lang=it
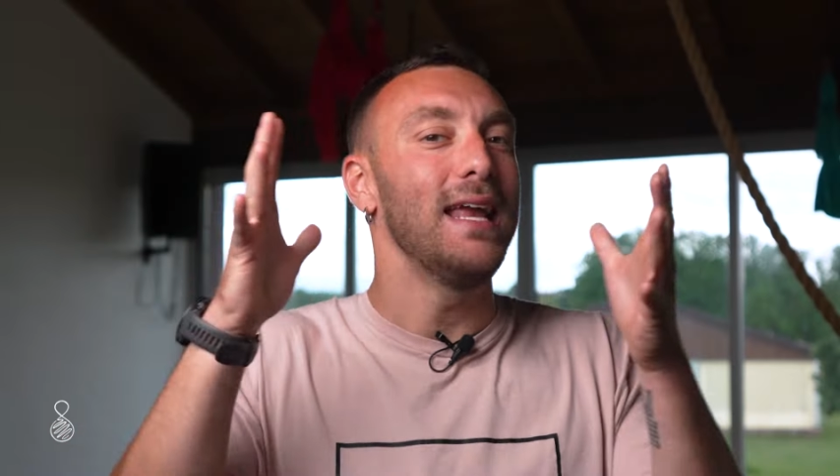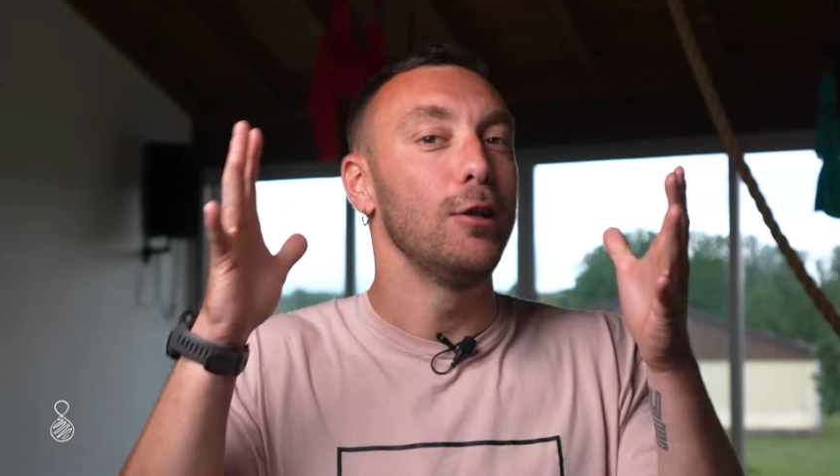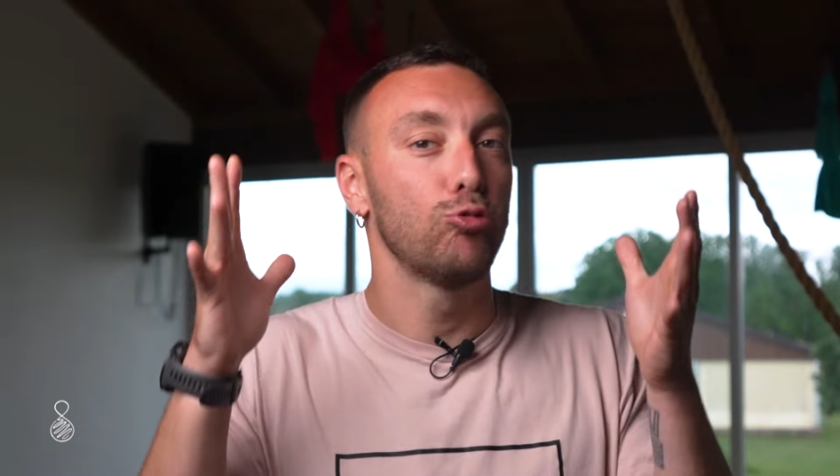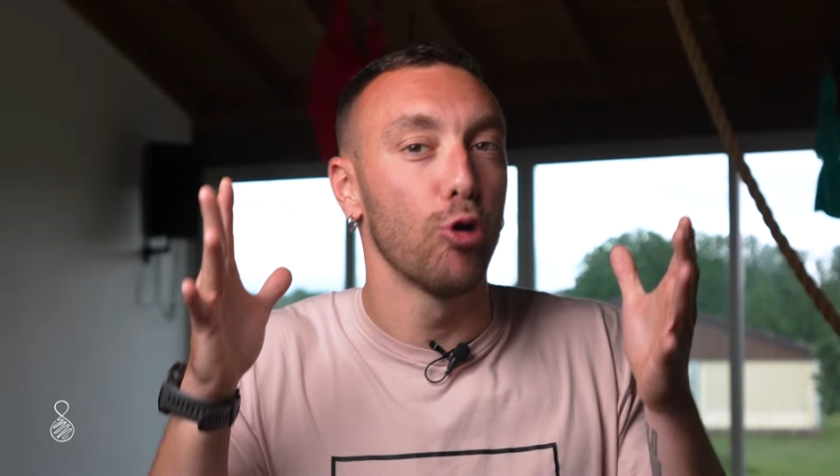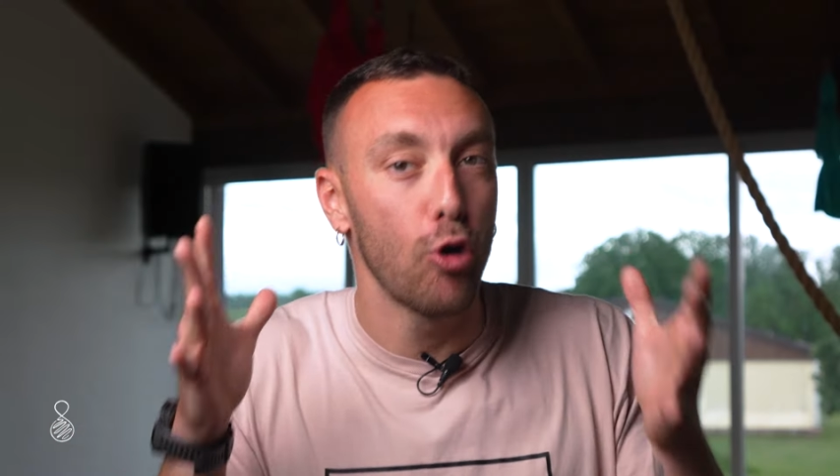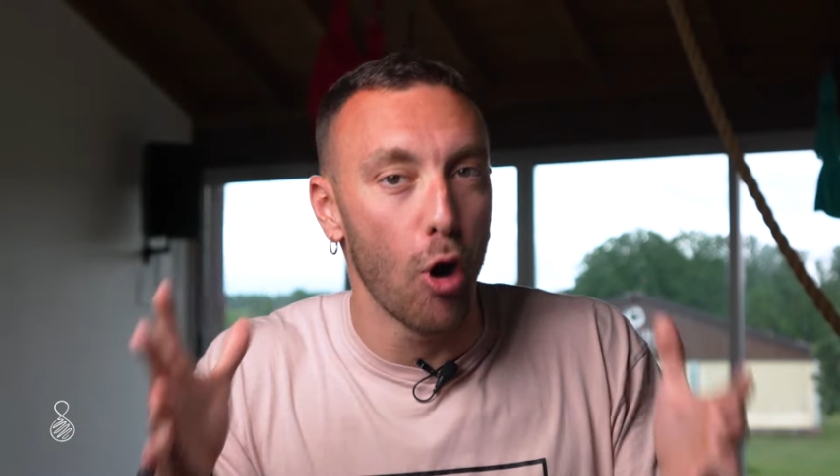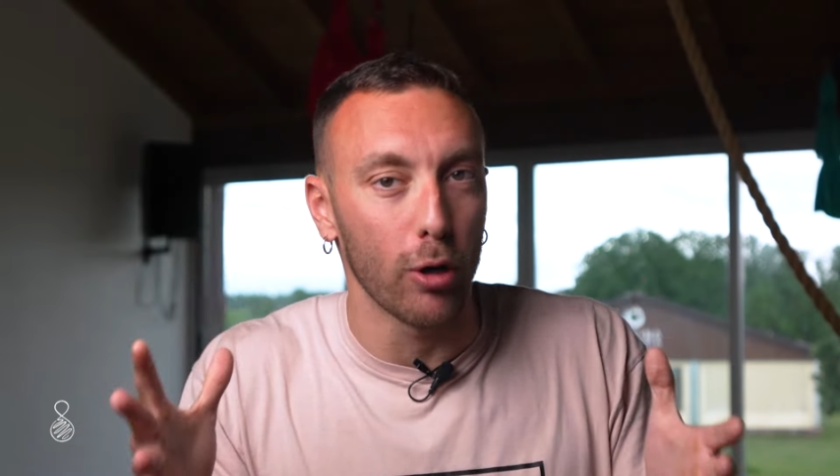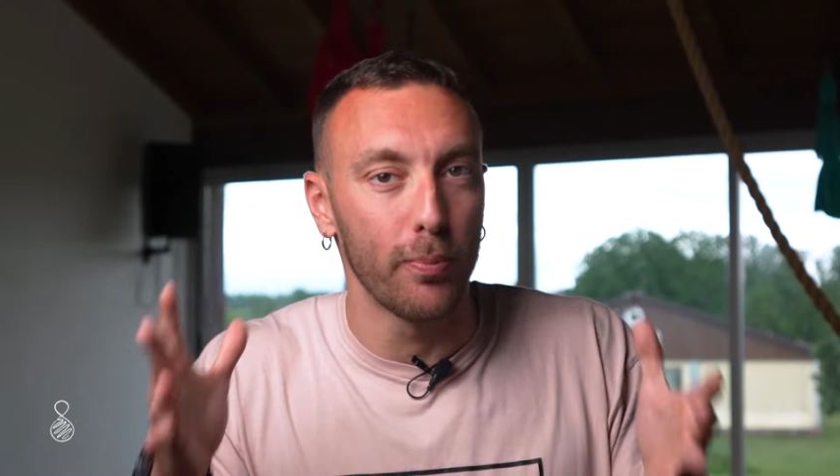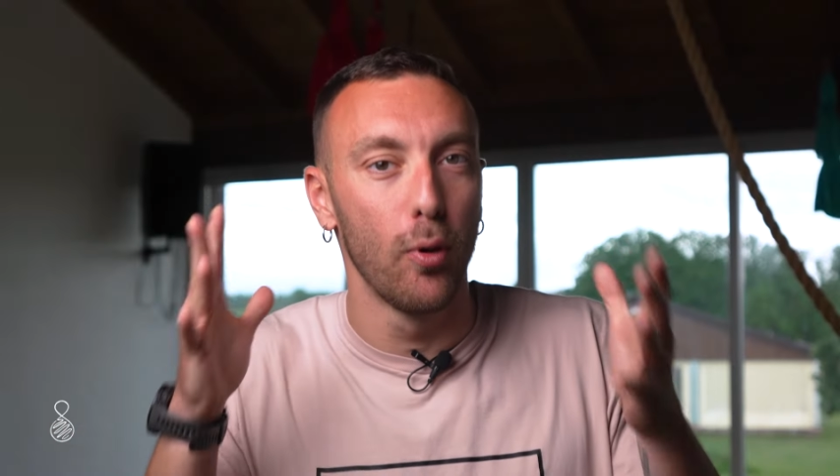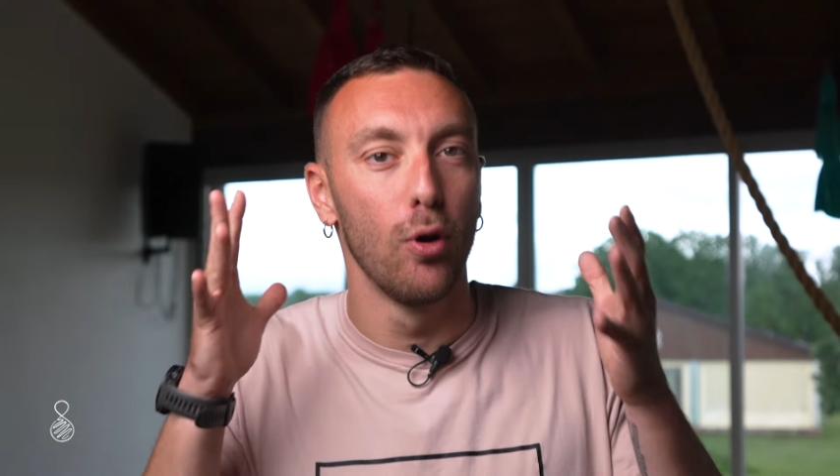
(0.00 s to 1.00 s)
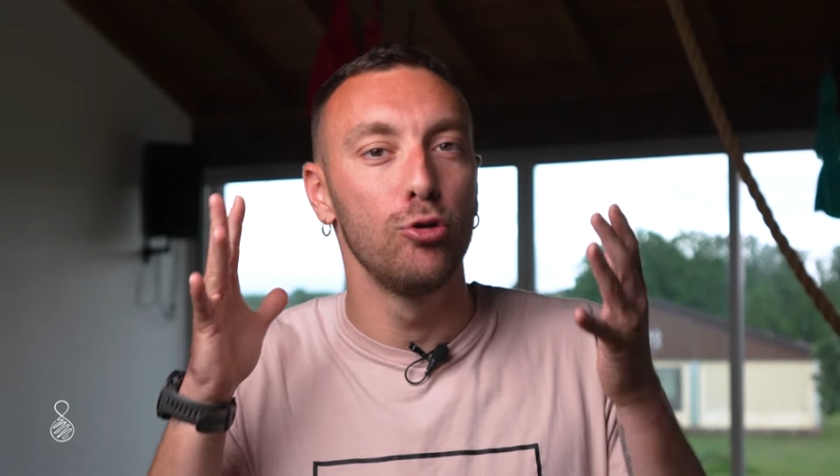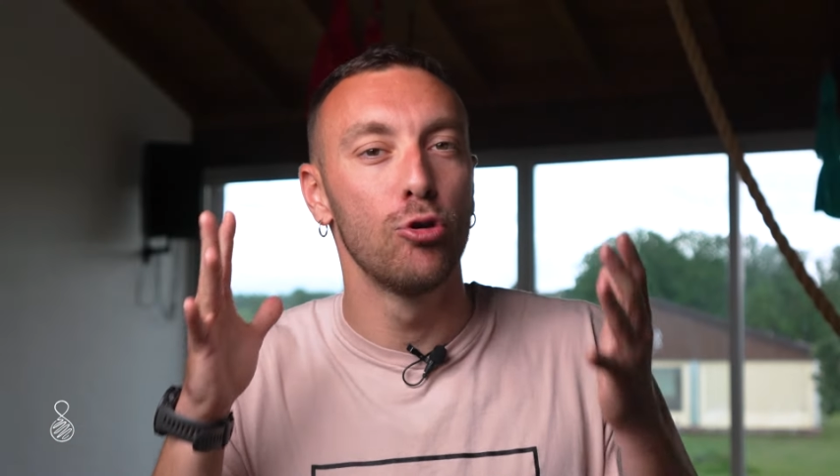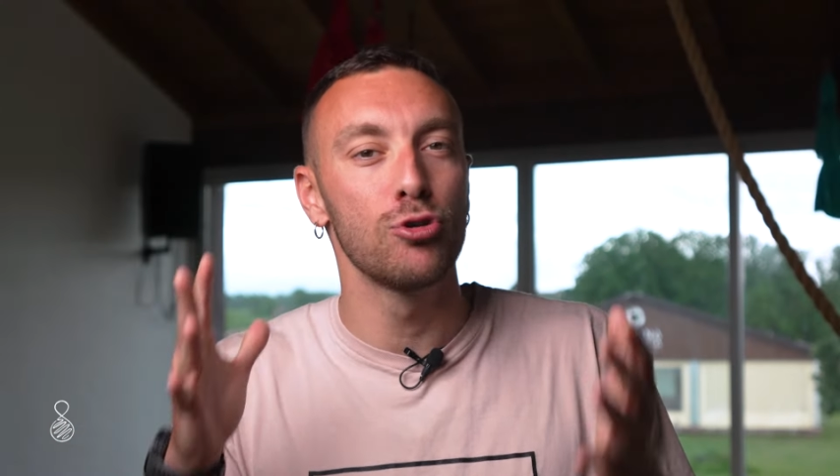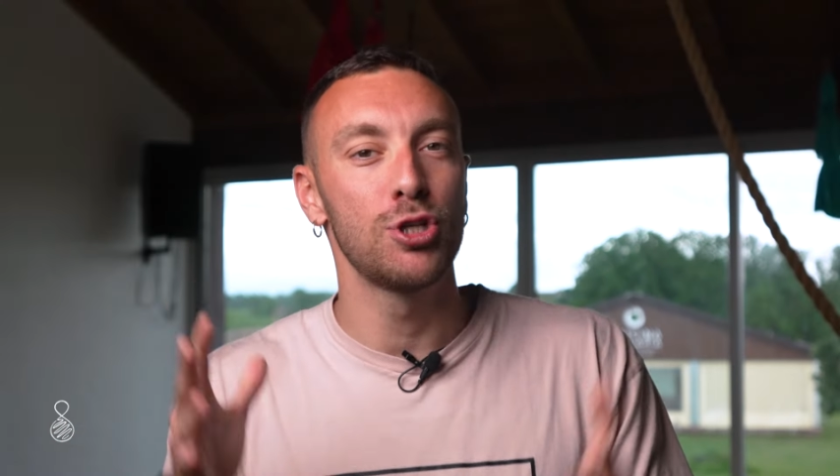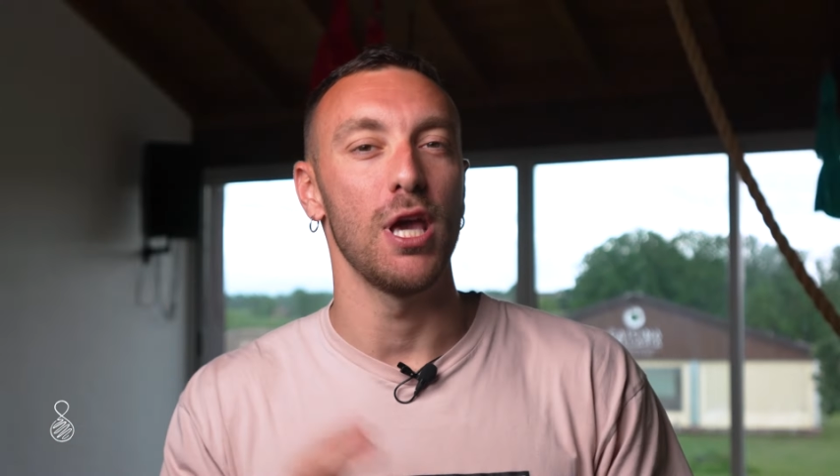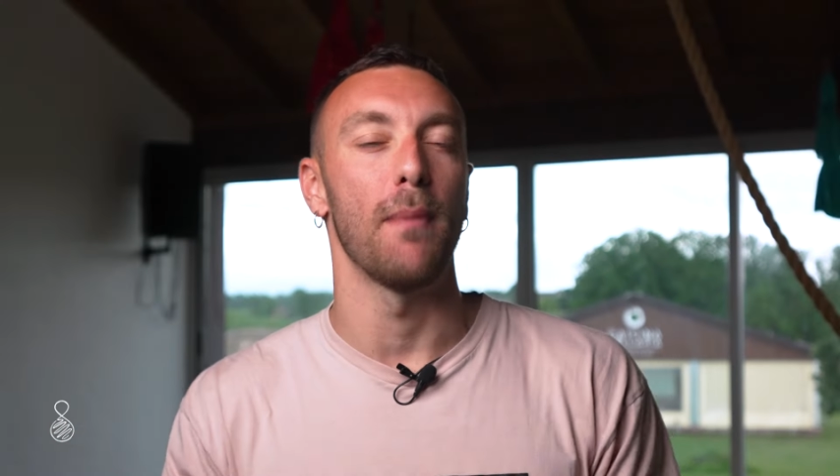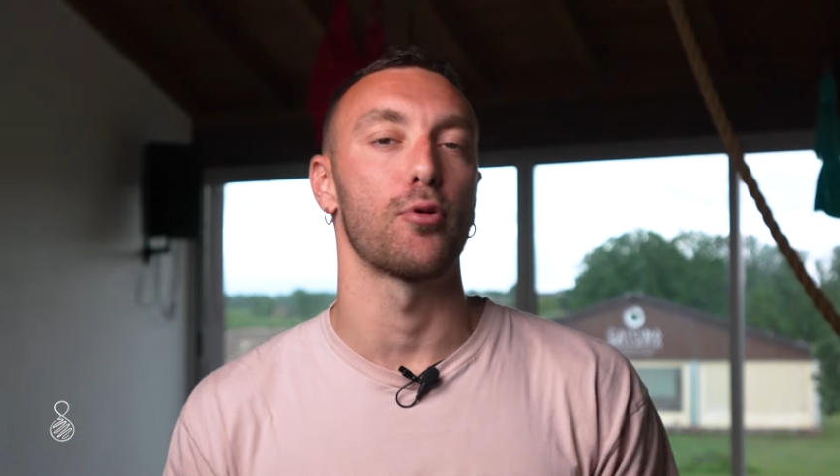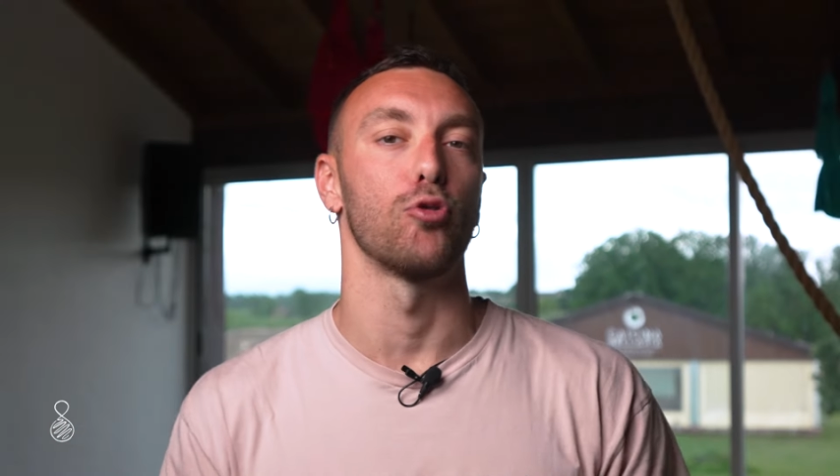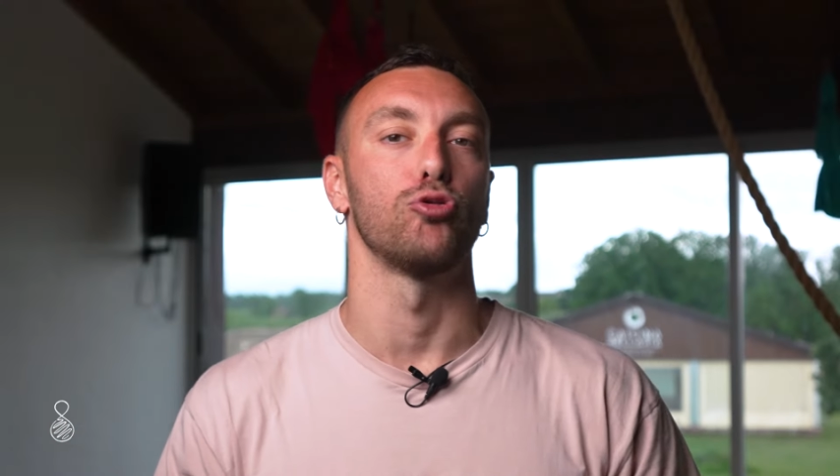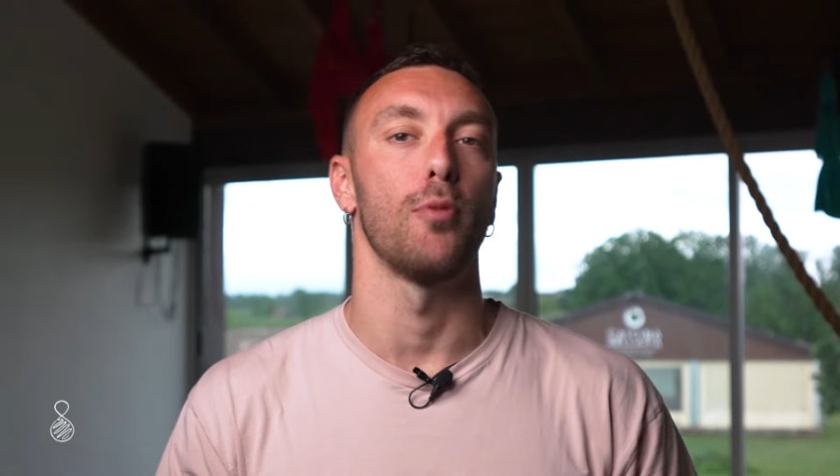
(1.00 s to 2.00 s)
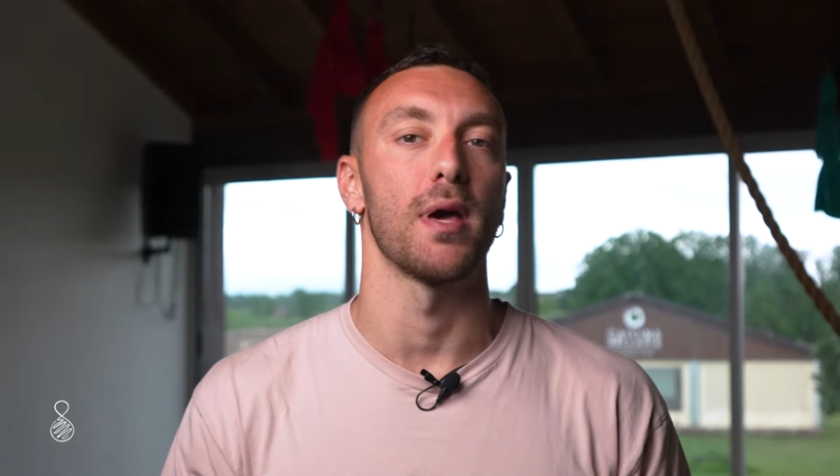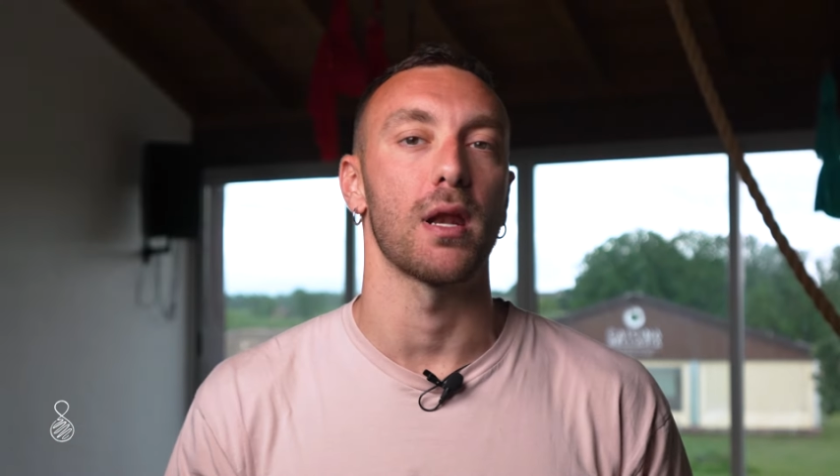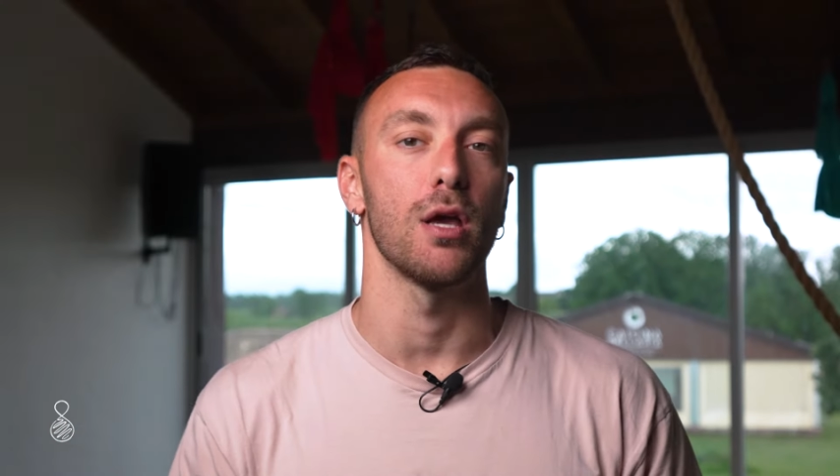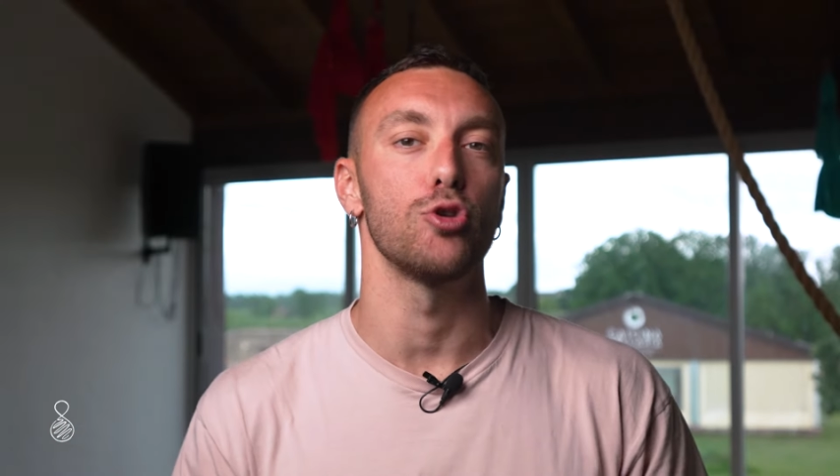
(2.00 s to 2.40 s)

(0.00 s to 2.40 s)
il tuo corpo non sia pronto per